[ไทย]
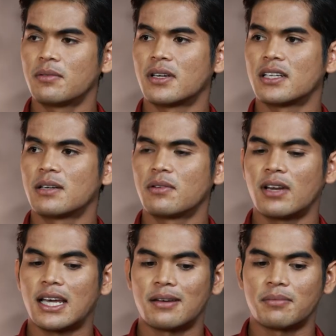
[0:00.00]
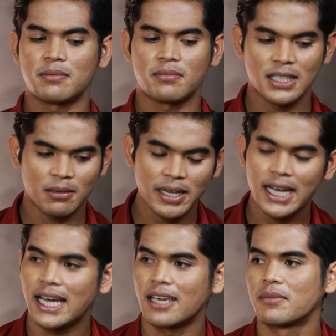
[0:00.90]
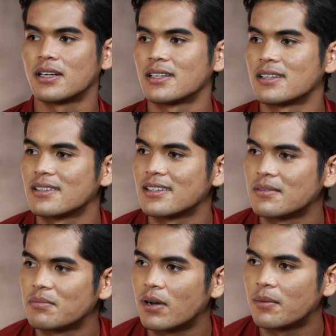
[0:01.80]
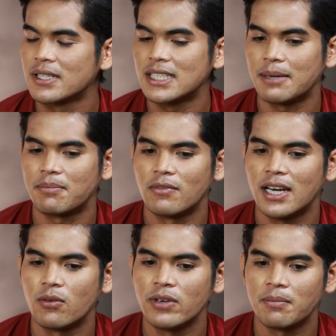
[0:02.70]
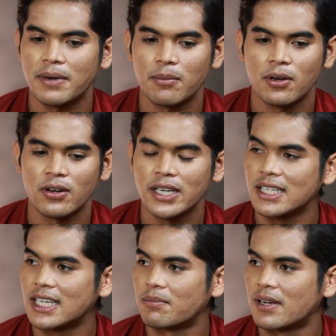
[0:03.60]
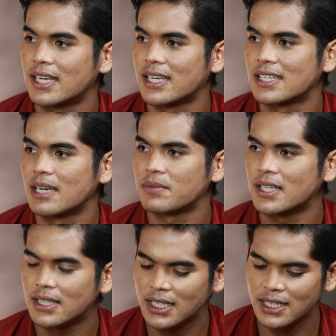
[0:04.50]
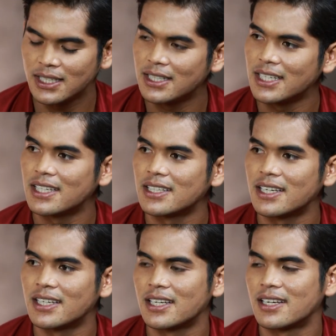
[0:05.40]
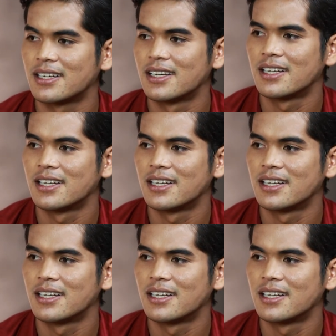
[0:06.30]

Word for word: ่ไม่เหมือนเดิมเลยเวลามันมันยังไม่หายเหมือนพอมันเจ็บเวลาวิ่งไปมันก็ยังเจ็บอะไรเงี้ยเจ็บจีตจี๊ดจี๊ดจี๊ดจี๊ดอย่างเงี้ย